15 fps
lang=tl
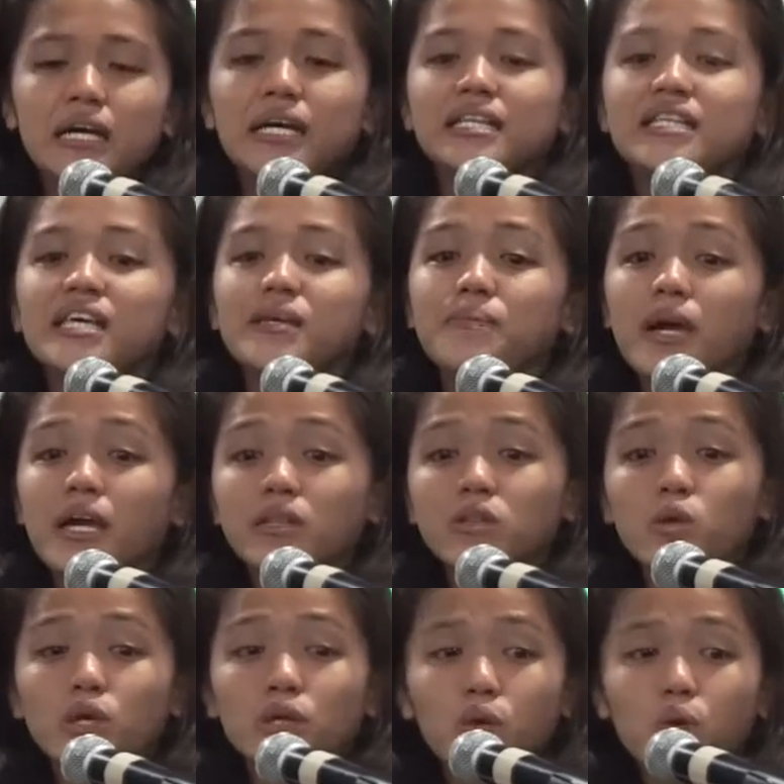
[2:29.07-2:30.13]
hindi pa
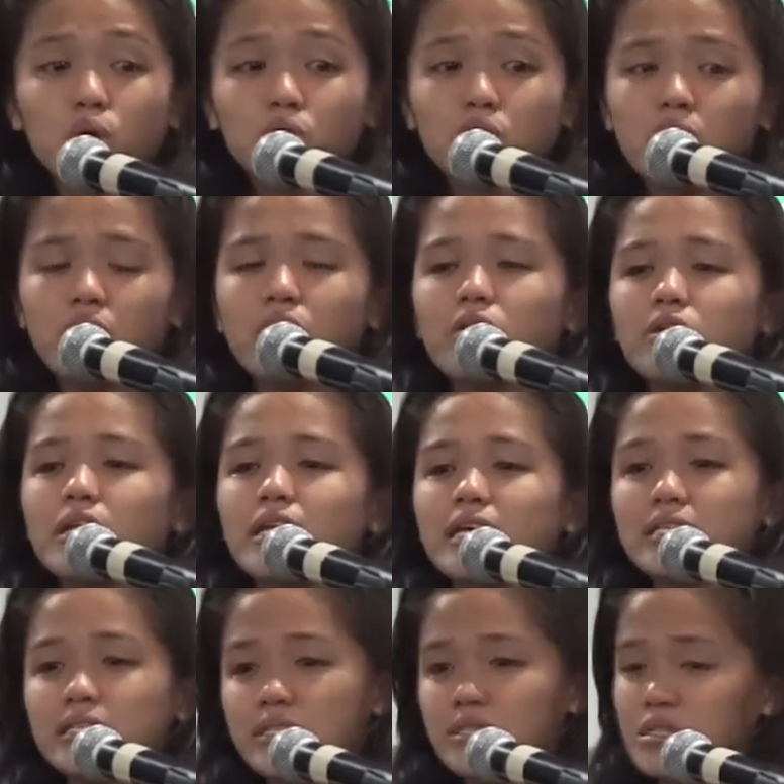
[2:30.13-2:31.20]
ito yung
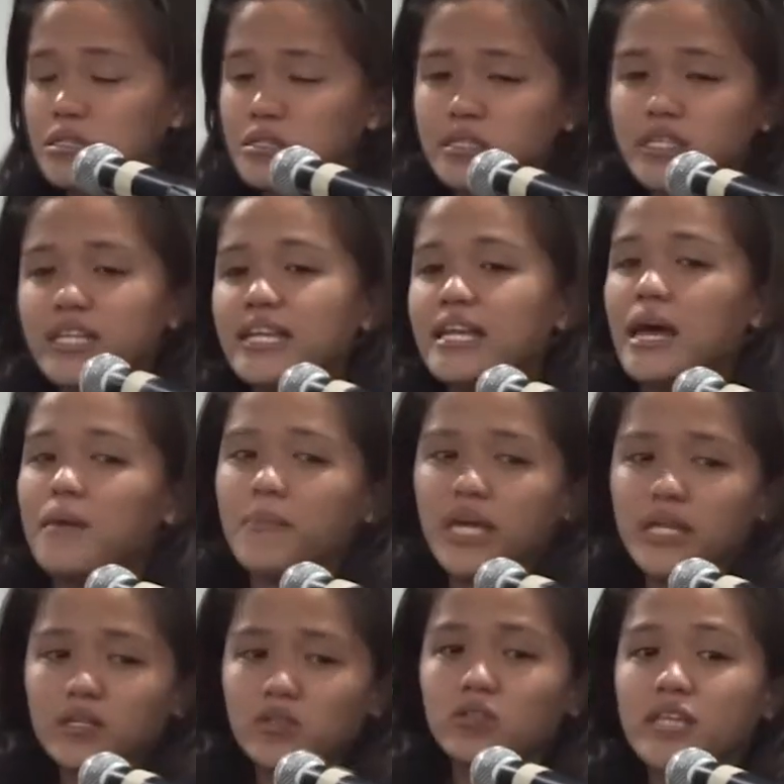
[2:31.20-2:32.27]
huling journey
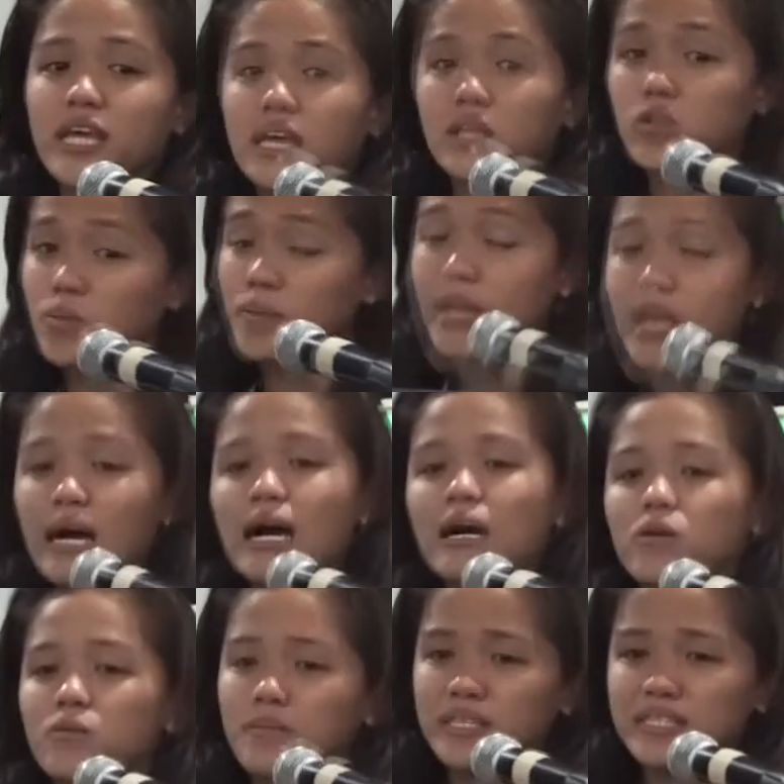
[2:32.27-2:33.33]
namin, kundi ito pa lang
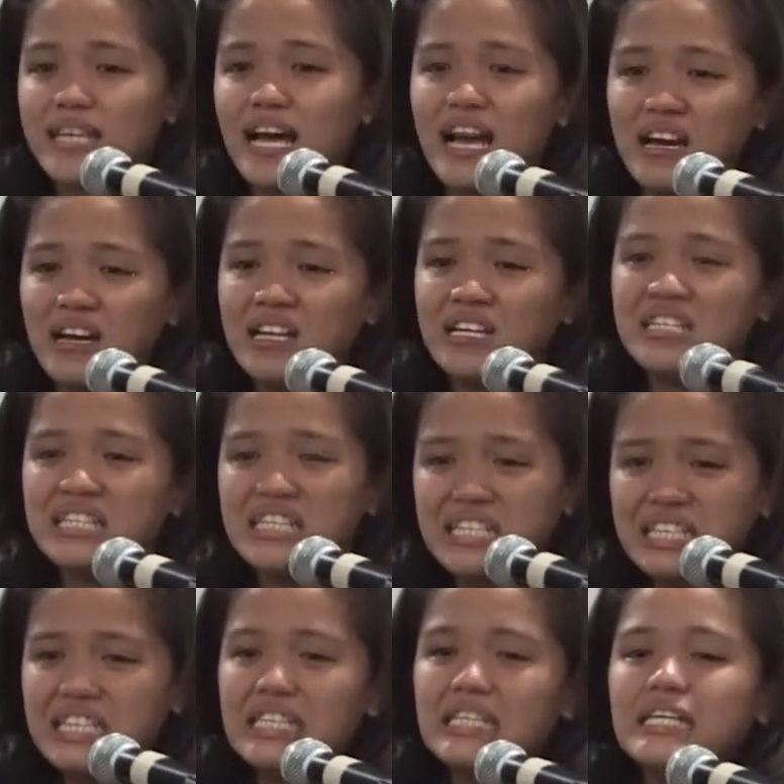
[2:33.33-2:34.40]
ang umpisa.
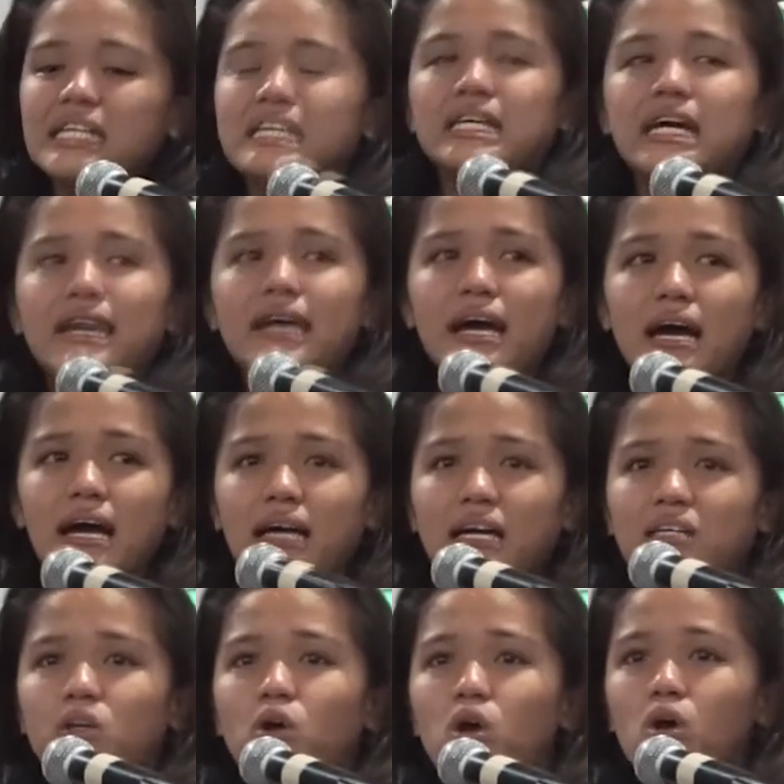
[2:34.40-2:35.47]

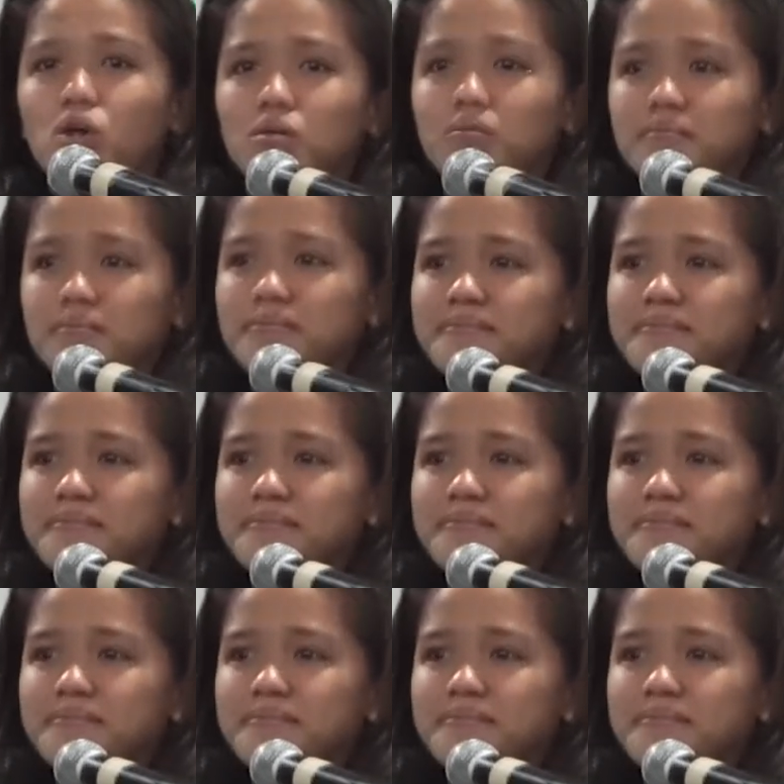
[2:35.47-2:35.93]
Kaya nung,